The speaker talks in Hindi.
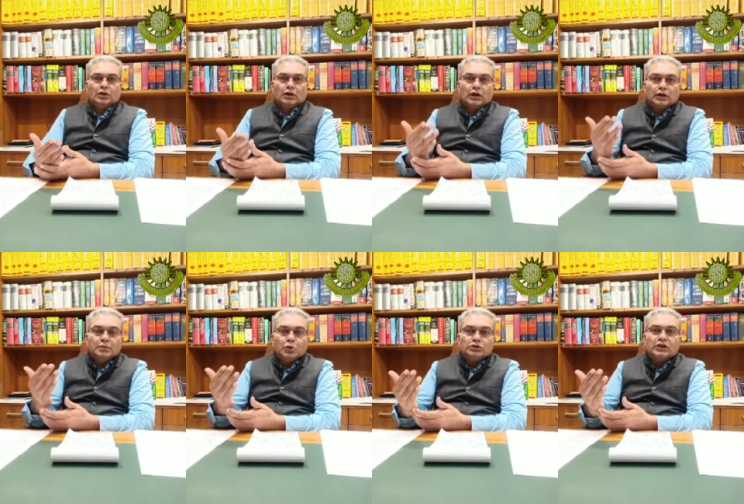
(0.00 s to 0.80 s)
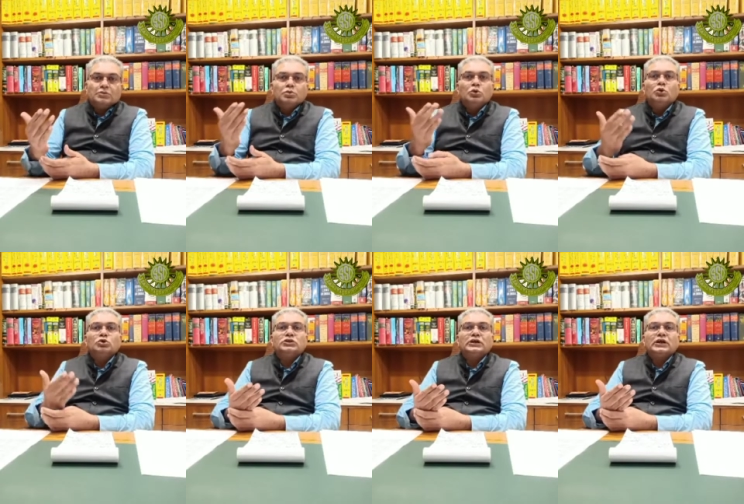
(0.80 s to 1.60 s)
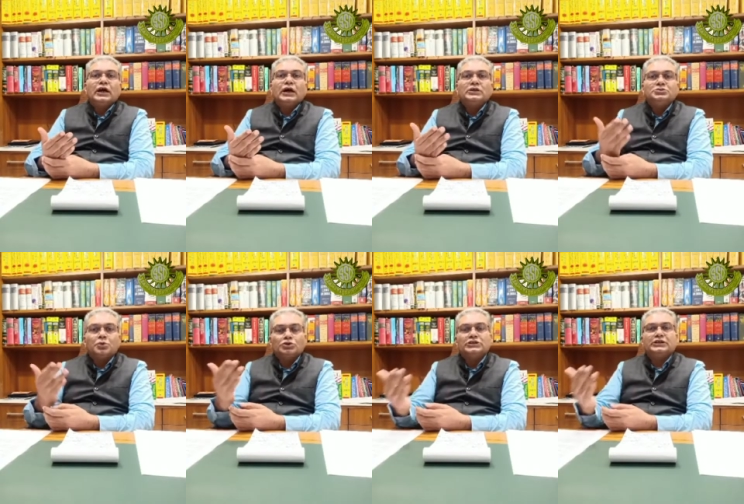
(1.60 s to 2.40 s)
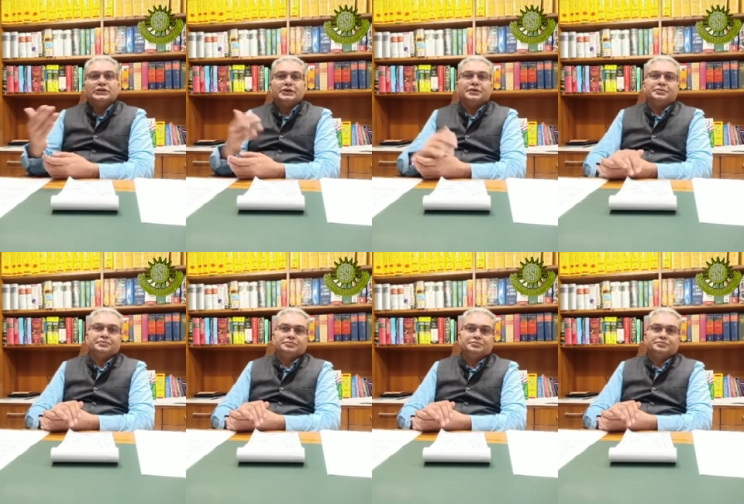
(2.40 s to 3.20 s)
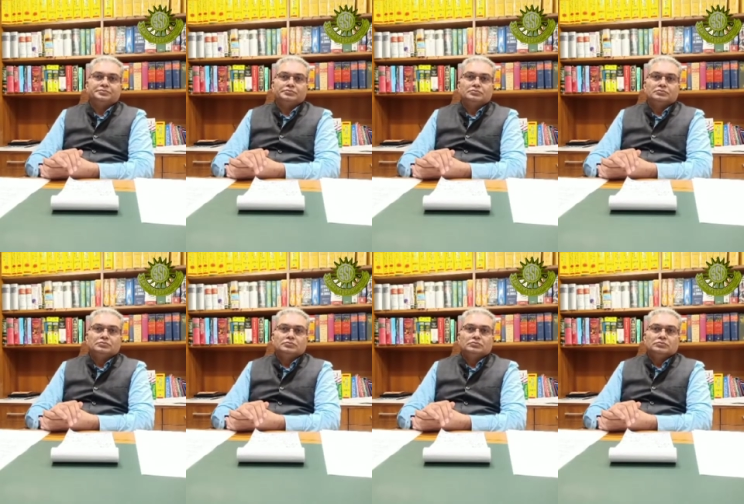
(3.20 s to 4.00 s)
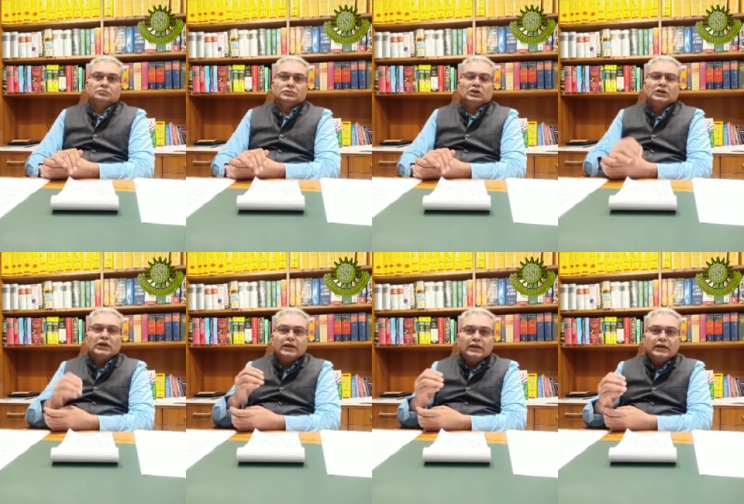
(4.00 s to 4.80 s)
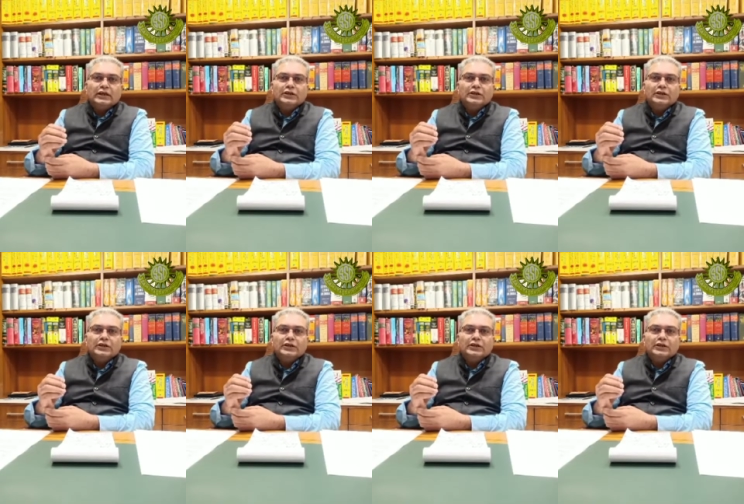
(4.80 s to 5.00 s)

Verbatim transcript: गरीबों तक भूखों तक अनाज पहुंचाते रहे गली गली